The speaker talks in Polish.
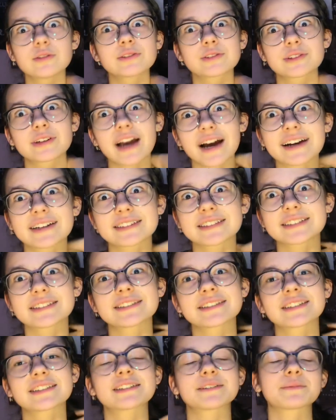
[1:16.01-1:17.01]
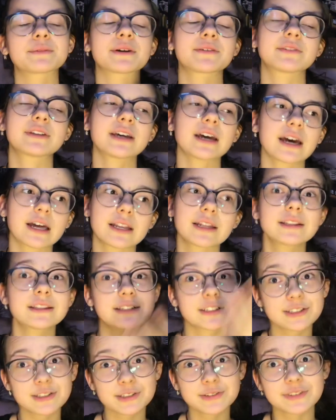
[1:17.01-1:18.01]
co ja chcę tak naprawdę, ale
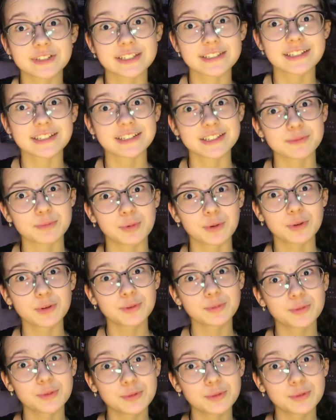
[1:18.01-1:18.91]
też co wy chcecie, bo,